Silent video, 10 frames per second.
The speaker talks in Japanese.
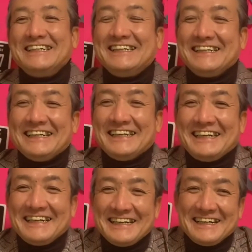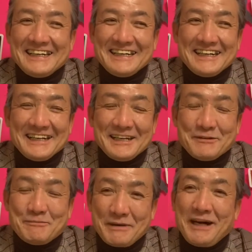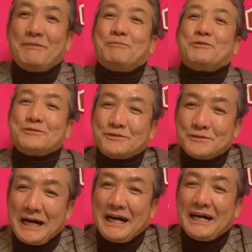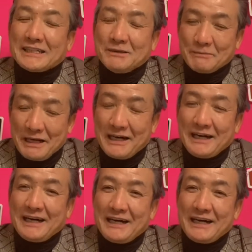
えー、まあ僕は今、